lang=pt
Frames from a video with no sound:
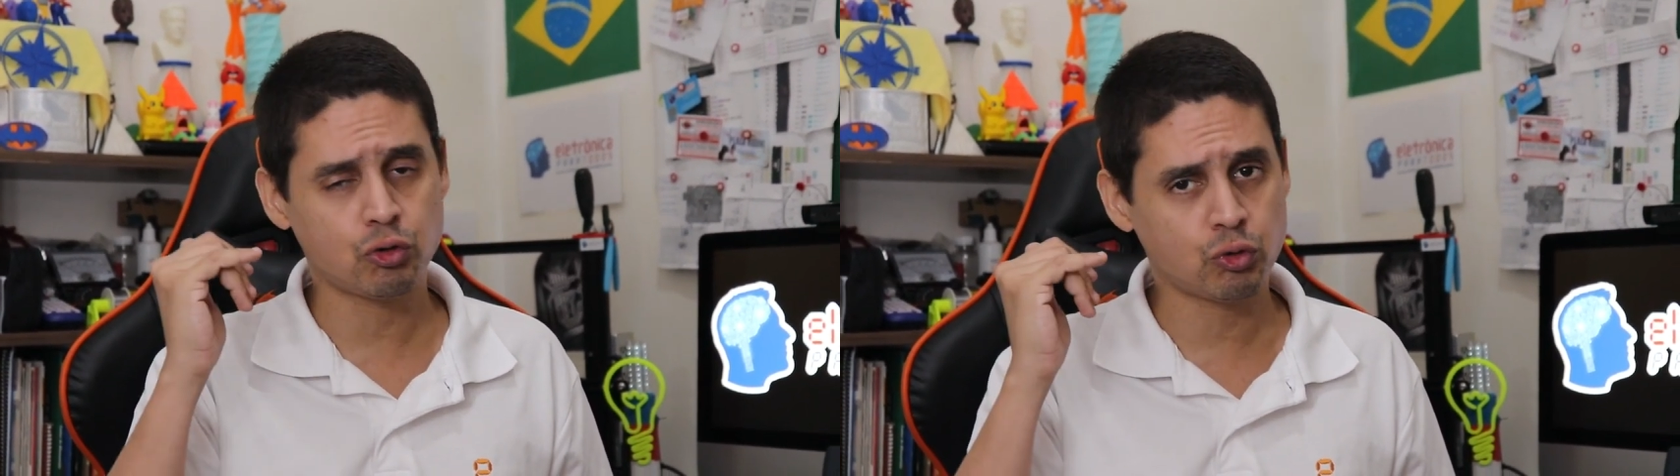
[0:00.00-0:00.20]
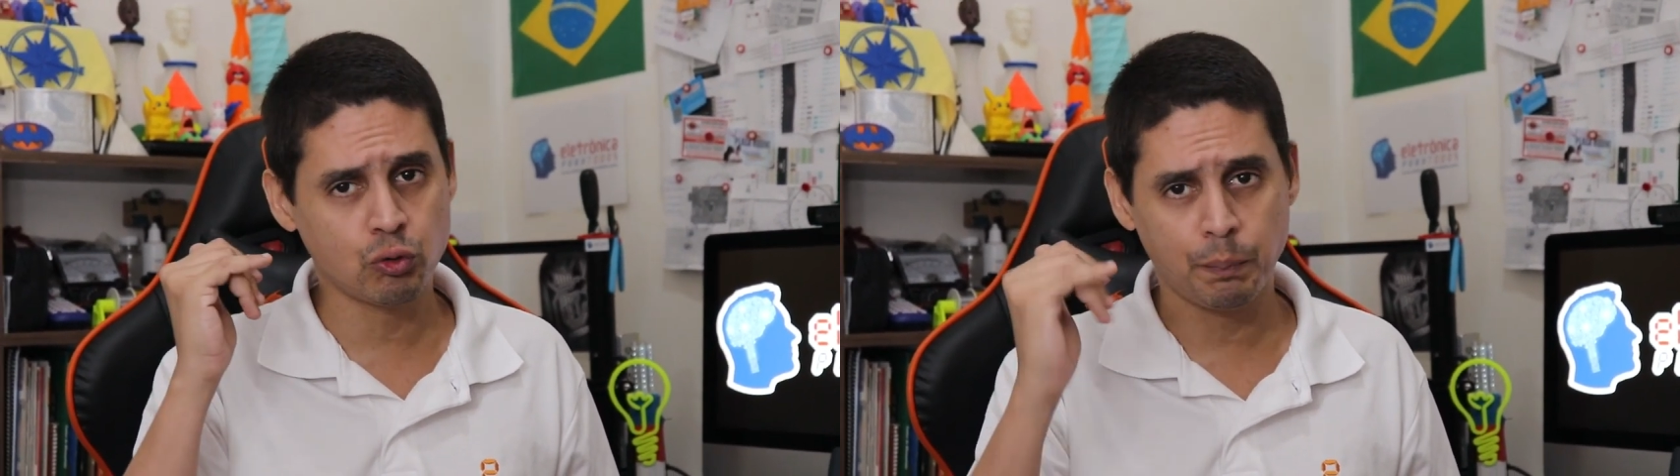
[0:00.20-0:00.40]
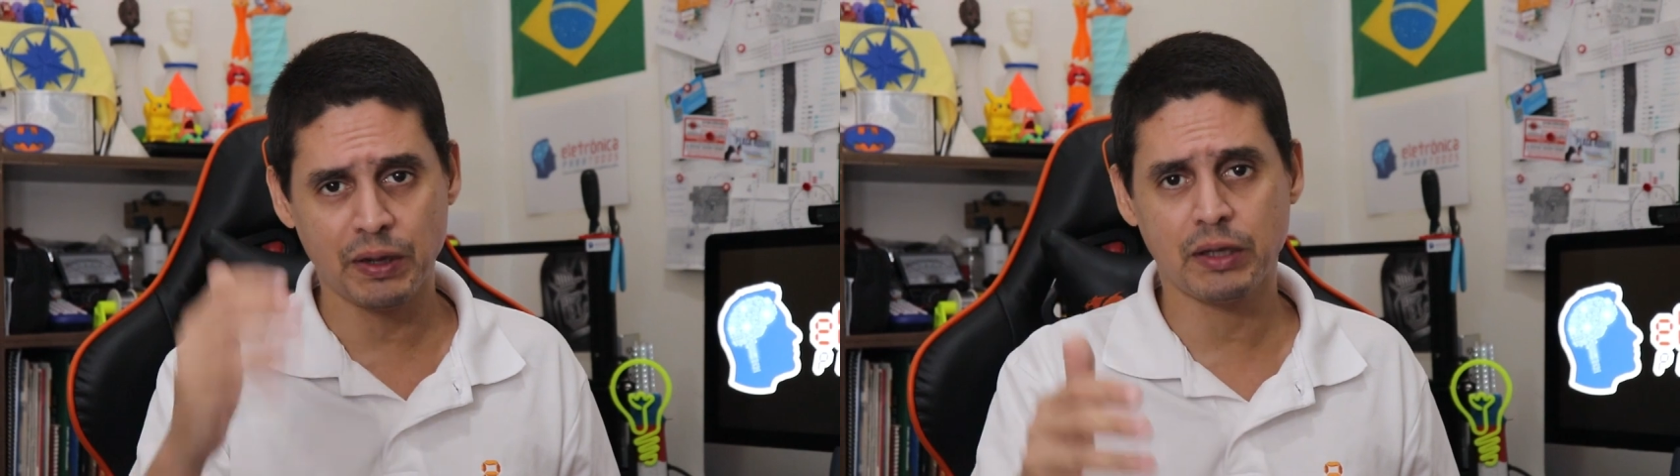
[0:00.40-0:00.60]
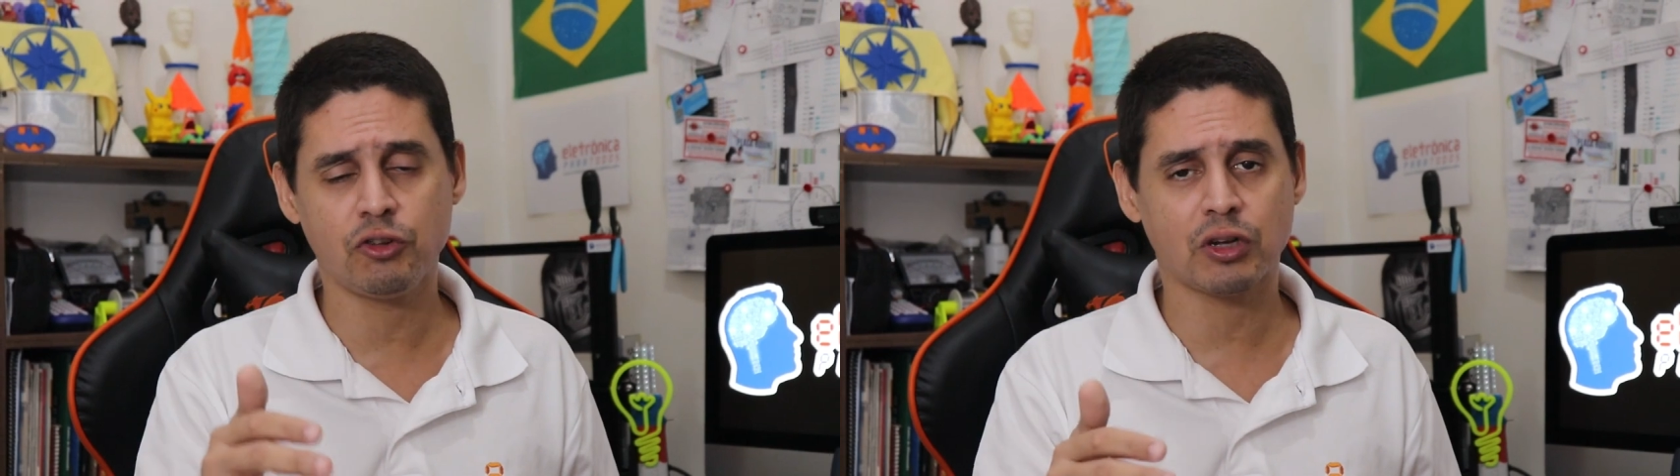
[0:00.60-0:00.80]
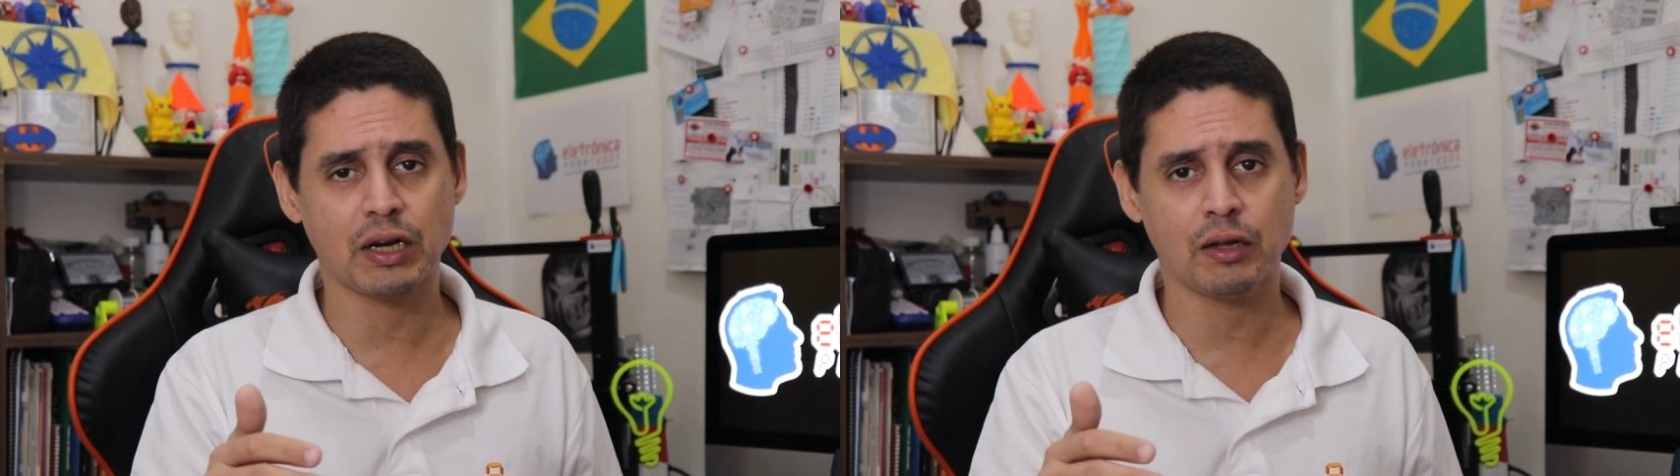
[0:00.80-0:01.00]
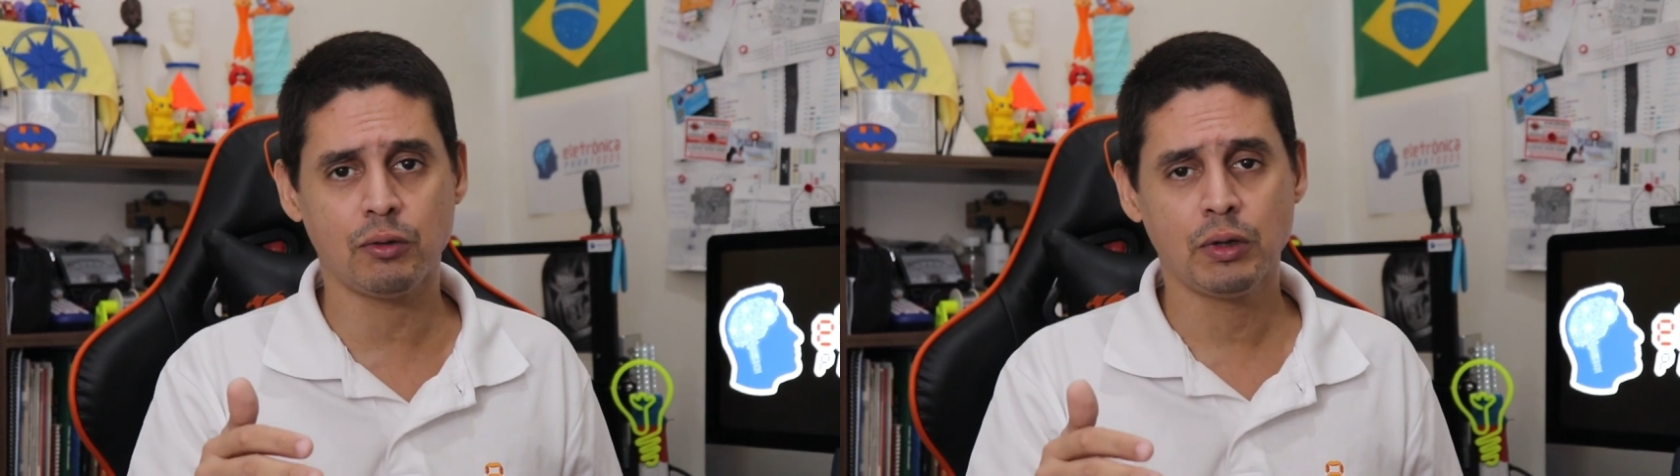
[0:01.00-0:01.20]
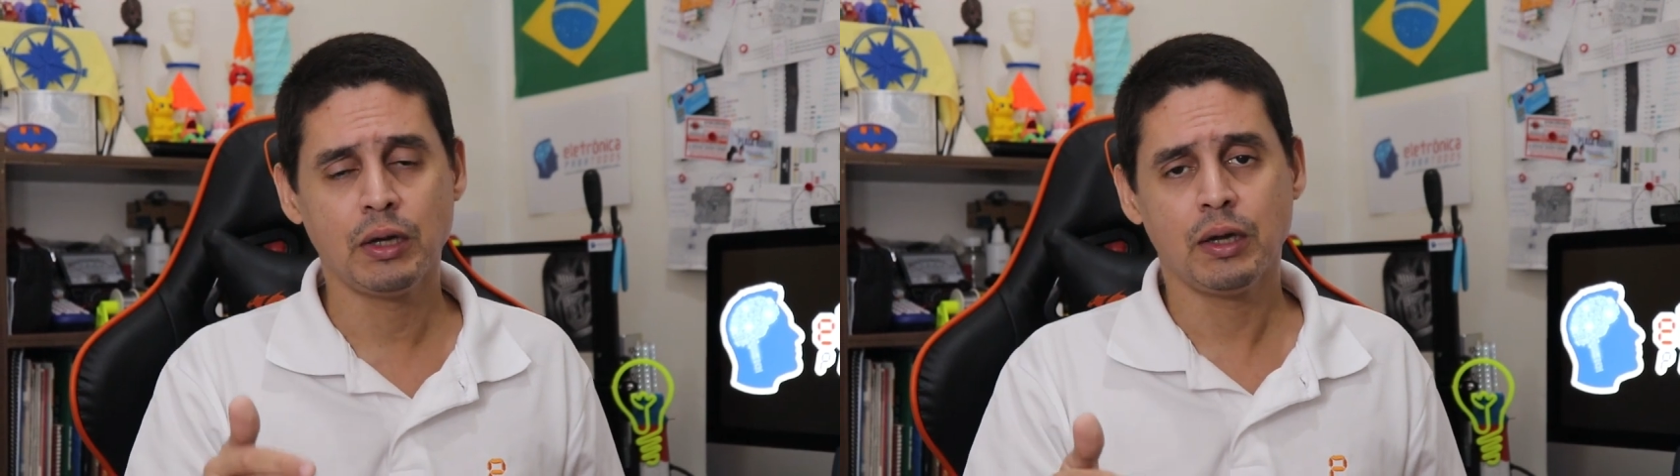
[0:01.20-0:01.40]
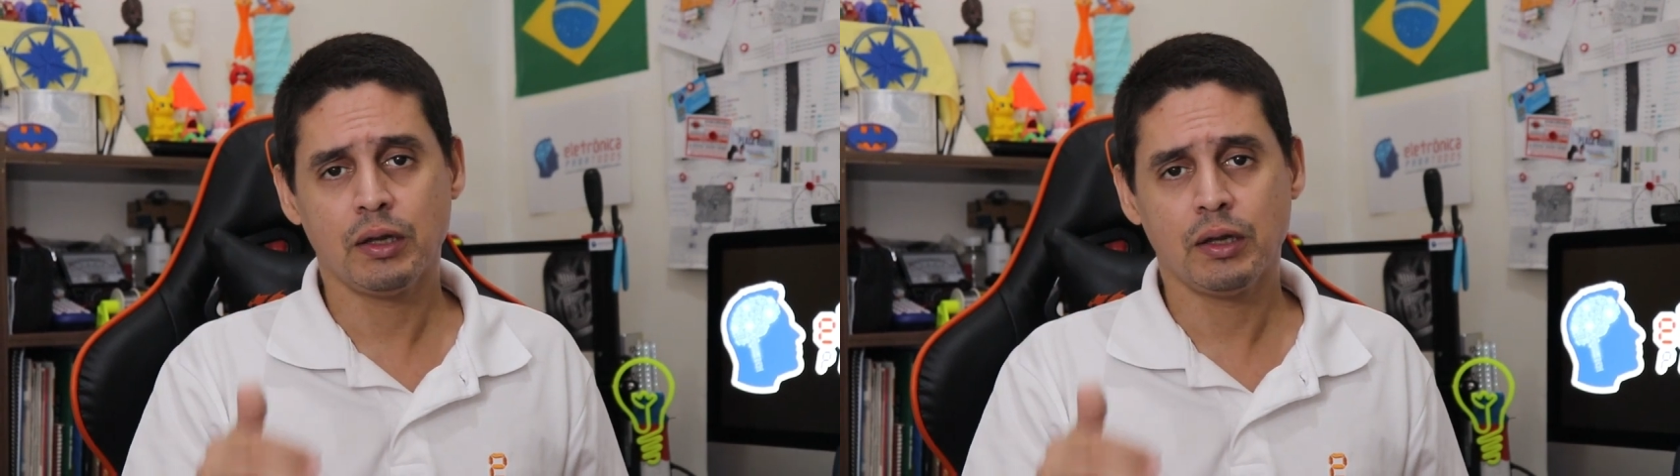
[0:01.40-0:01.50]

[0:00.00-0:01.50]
super dedicado.